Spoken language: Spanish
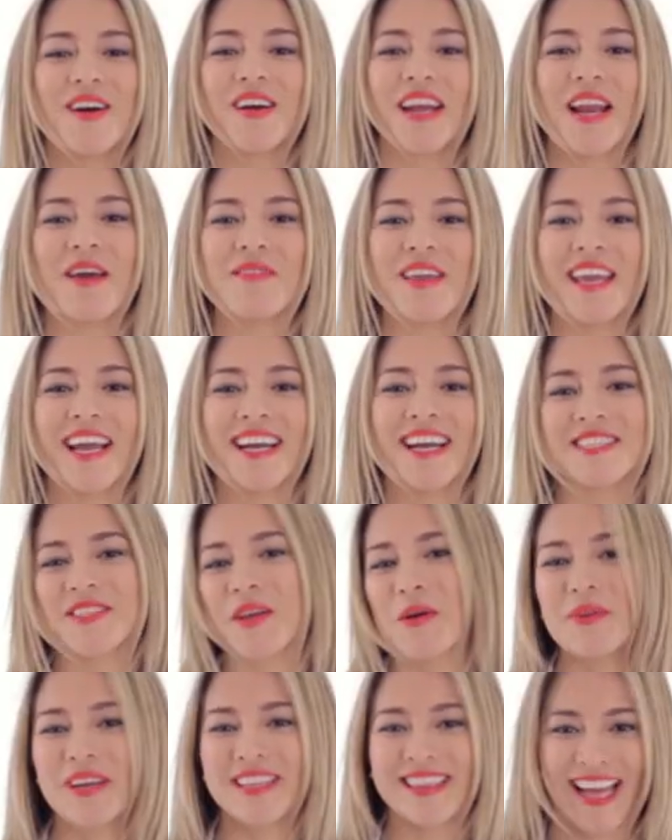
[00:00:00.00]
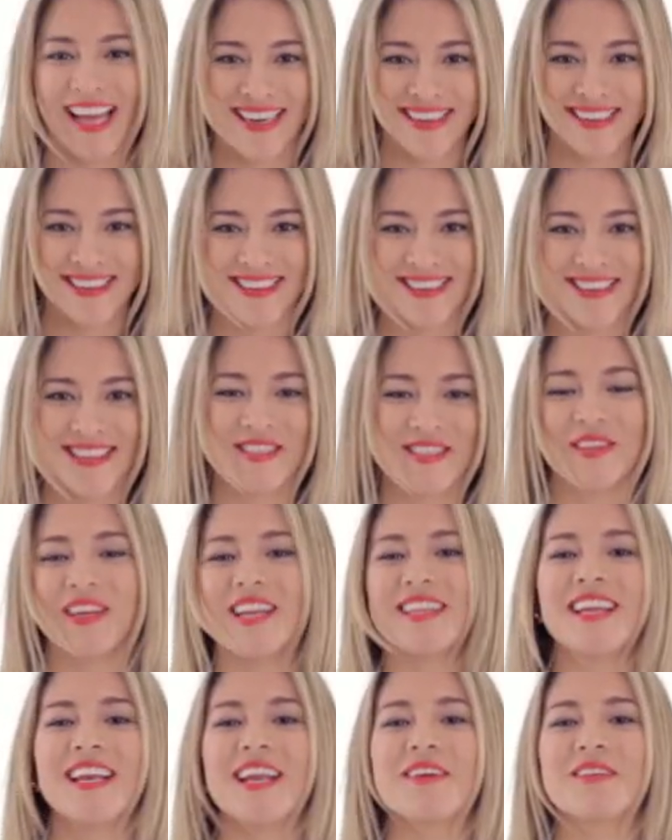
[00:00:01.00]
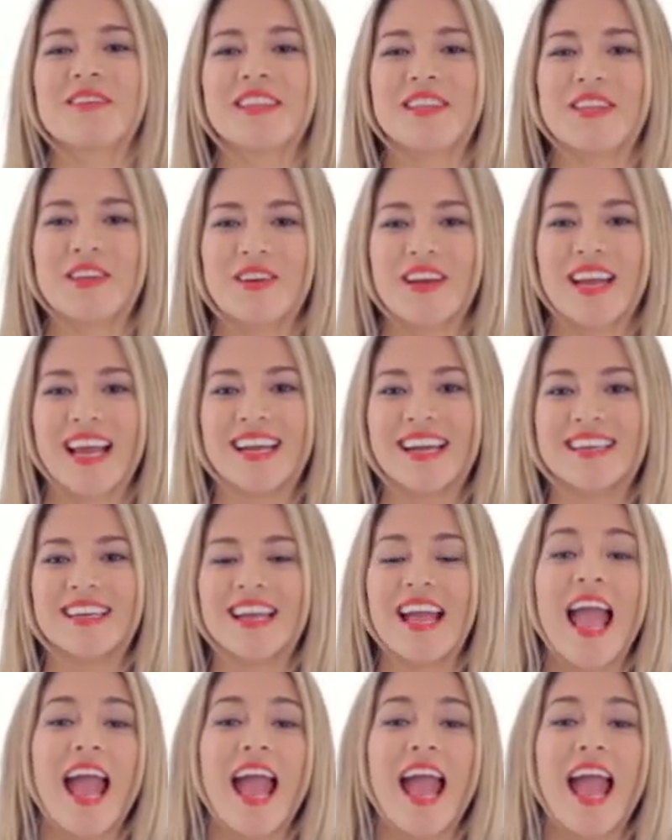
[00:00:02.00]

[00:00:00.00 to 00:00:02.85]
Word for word: Hola amigas, ¿cómo están? Soy Natalia Mandiola